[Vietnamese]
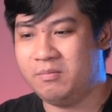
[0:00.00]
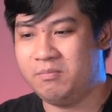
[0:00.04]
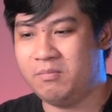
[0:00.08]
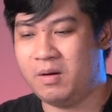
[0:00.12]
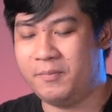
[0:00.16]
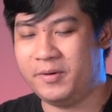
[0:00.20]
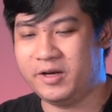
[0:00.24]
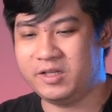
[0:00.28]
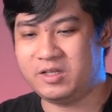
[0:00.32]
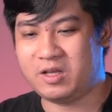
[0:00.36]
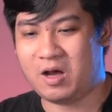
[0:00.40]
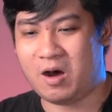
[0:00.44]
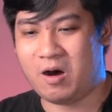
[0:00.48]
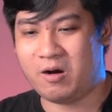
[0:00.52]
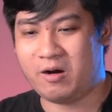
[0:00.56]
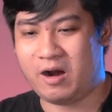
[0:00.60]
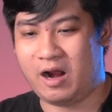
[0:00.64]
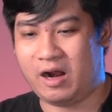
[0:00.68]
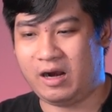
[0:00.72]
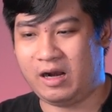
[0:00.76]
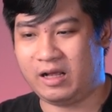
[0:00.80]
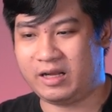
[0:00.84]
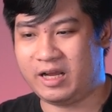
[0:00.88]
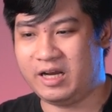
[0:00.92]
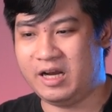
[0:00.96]
mà mình cho
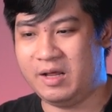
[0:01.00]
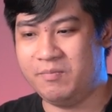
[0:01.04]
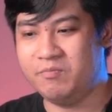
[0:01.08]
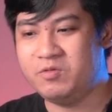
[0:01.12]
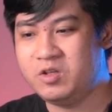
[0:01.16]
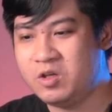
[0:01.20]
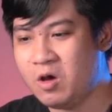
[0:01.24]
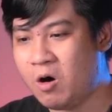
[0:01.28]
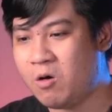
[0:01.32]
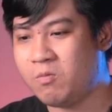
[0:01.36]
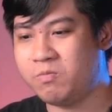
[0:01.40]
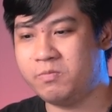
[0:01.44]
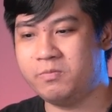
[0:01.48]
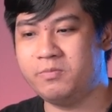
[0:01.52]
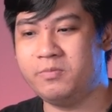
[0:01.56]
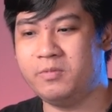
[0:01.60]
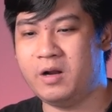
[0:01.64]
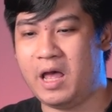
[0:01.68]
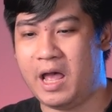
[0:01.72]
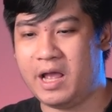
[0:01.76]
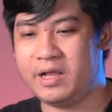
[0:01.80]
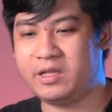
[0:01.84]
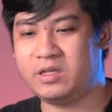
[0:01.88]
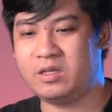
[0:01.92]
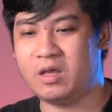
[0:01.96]
rằng là cái điểm chốt
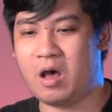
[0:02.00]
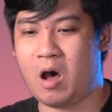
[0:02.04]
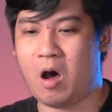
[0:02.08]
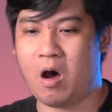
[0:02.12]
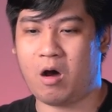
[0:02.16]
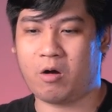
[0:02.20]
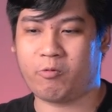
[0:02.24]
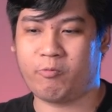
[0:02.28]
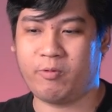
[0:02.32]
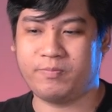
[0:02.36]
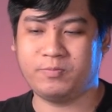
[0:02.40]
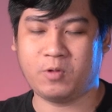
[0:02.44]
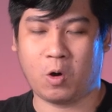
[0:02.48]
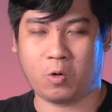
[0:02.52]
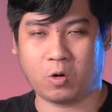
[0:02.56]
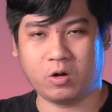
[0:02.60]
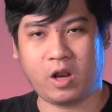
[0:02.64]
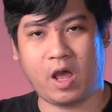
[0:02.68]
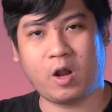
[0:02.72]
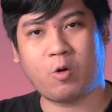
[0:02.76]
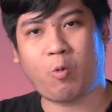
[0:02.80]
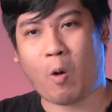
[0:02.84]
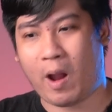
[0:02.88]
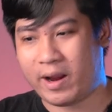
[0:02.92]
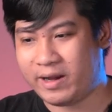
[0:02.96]
để cho crypto có
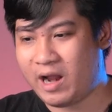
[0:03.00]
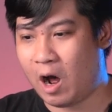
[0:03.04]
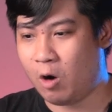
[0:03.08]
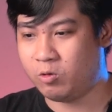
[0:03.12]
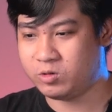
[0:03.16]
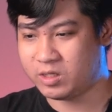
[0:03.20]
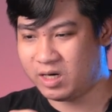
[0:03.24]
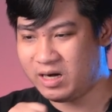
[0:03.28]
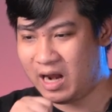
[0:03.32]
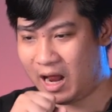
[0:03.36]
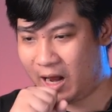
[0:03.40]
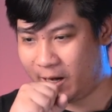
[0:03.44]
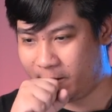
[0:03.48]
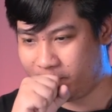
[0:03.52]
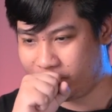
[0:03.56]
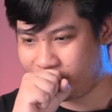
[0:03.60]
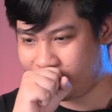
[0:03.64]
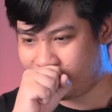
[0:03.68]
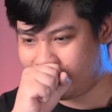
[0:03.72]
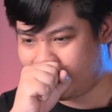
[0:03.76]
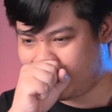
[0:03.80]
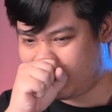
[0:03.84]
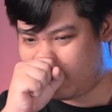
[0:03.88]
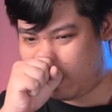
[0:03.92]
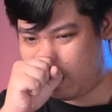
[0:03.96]
thể quay đầu trở lại
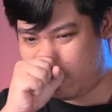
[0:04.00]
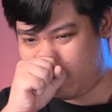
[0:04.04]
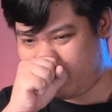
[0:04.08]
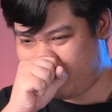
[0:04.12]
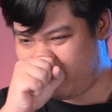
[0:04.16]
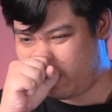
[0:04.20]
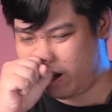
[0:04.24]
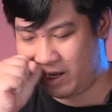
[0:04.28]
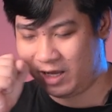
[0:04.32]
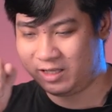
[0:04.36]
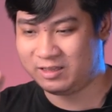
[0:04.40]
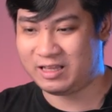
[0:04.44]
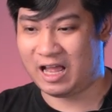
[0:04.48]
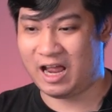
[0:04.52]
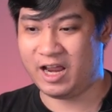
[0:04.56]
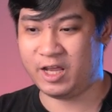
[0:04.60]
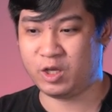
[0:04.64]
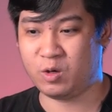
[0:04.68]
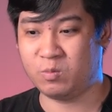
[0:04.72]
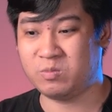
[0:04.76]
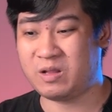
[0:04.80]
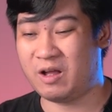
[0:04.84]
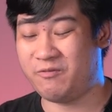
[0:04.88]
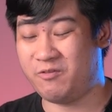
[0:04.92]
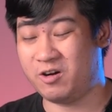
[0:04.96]
đó và hiện tại thì
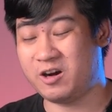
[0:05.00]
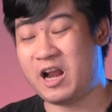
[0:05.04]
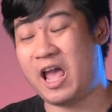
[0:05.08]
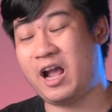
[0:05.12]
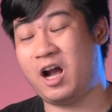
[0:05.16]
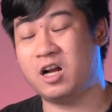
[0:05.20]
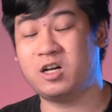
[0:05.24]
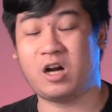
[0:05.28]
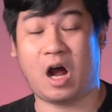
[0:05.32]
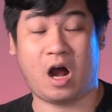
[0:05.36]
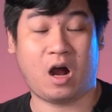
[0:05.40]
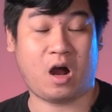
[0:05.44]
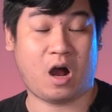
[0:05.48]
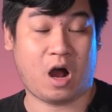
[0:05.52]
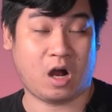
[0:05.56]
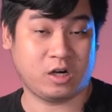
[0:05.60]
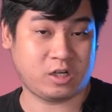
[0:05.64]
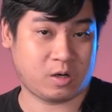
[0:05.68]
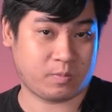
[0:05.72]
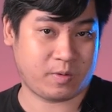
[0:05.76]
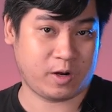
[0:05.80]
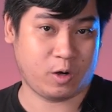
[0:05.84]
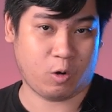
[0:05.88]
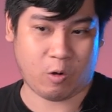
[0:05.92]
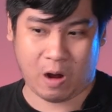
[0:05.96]
chúng ta vẫn đang ở ở, ở
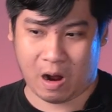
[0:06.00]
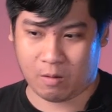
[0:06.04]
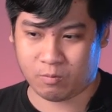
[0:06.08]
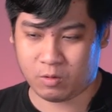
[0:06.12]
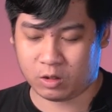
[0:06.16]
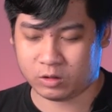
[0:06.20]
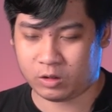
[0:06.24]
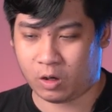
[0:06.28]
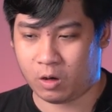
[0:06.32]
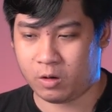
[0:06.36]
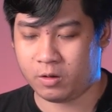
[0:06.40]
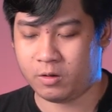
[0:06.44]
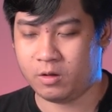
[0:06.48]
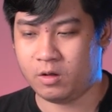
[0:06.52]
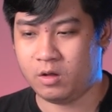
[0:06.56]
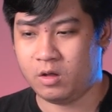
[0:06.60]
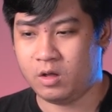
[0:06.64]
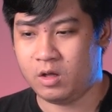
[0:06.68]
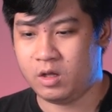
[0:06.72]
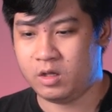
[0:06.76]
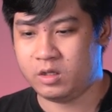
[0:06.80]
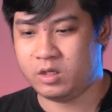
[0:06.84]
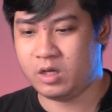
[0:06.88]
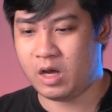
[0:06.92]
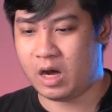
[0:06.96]
trong cái lỗ hổng đó thôi
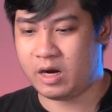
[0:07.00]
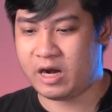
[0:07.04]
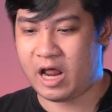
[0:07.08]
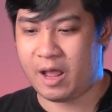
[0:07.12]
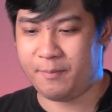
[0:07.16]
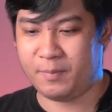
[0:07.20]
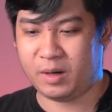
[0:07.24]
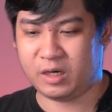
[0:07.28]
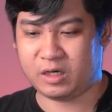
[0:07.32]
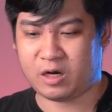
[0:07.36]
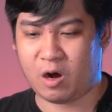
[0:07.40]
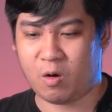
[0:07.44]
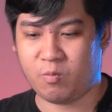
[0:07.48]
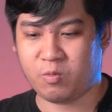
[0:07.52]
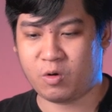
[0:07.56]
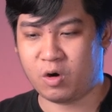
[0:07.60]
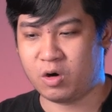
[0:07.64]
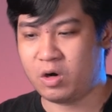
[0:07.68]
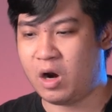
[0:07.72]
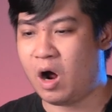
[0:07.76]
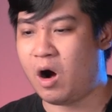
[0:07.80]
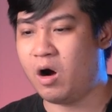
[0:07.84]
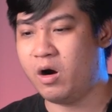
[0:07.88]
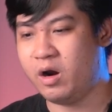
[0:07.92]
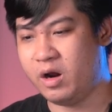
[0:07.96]
chứ ở đây mình không có
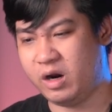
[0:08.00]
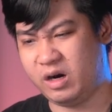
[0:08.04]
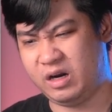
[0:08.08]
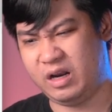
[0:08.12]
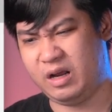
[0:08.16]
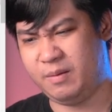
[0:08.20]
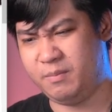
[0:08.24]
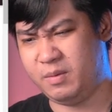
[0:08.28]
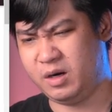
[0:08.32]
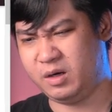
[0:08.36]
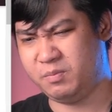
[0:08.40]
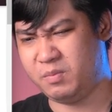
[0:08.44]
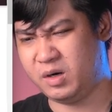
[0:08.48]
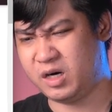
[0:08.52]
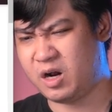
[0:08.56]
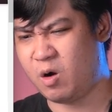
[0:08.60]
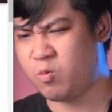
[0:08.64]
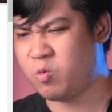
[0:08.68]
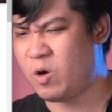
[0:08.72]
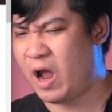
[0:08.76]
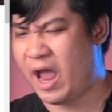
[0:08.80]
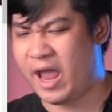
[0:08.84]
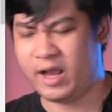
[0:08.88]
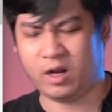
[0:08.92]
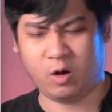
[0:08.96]
nói rằng là mình mình
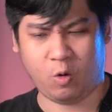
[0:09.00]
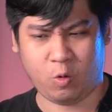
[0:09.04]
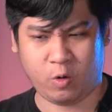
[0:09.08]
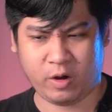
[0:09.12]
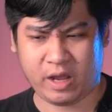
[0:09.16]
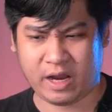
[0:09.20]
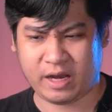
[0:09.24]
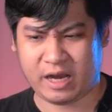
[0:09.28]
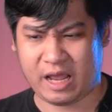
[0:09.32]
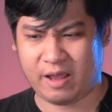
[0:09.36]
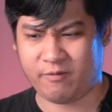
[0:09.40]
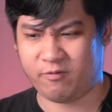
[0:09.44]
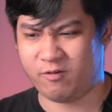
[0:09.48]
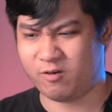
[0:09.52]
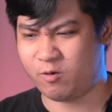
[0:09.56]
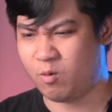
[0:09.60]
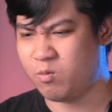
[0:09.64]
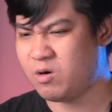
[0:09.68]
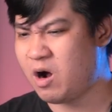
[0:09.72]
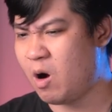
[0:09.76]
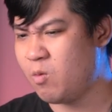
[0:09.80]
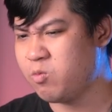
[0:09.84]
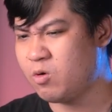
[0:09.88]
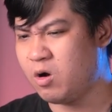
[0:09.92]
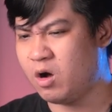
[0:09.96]
không có ai ngủi anh em và
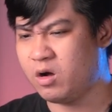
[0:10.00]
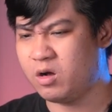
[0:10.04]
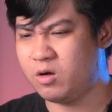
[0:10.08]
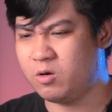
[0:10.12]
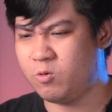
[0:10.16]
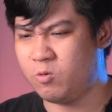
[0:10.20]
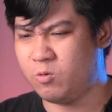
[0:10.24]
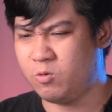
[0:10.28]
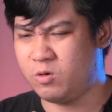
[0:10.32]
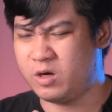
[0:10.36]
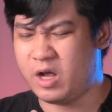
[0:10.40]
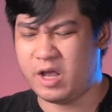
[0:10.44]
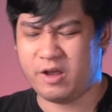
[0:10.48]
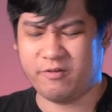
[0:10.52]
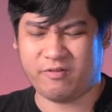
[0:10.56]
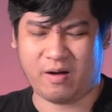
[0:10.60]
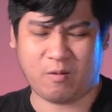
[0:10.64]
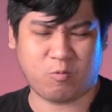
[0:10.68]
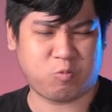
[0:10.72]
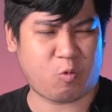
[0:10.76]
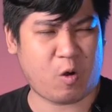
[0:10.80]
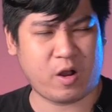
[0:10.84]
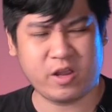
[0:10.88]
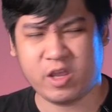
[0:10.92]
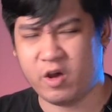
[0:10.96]
cũng không có kỳ
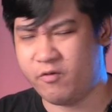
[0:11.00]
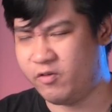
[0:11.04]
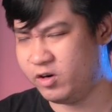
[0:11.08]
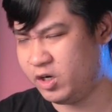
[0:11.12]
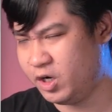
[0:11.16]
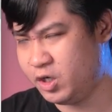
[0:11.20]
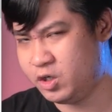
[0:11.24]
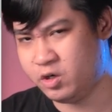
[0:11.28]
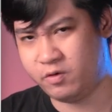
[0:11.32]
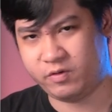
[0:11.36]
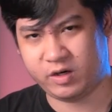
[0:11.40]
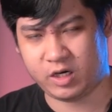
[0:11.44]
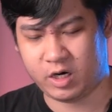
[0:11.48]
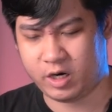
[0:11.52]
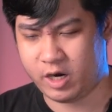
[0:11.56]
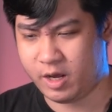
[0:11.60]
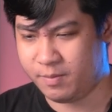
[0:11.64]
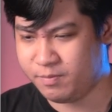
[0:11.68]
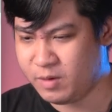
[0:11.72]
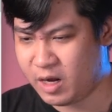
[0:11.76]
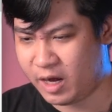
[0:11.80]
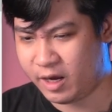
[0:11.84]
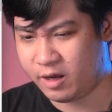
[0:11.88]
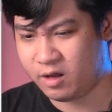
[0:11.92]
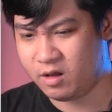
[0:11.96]
vọng quá nhiều vào thị trường vào thời
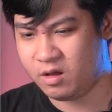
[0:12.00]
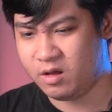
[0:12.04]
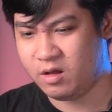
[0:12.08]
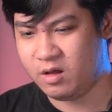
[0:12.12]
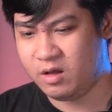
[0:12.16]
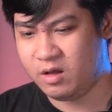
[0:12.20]
điểm này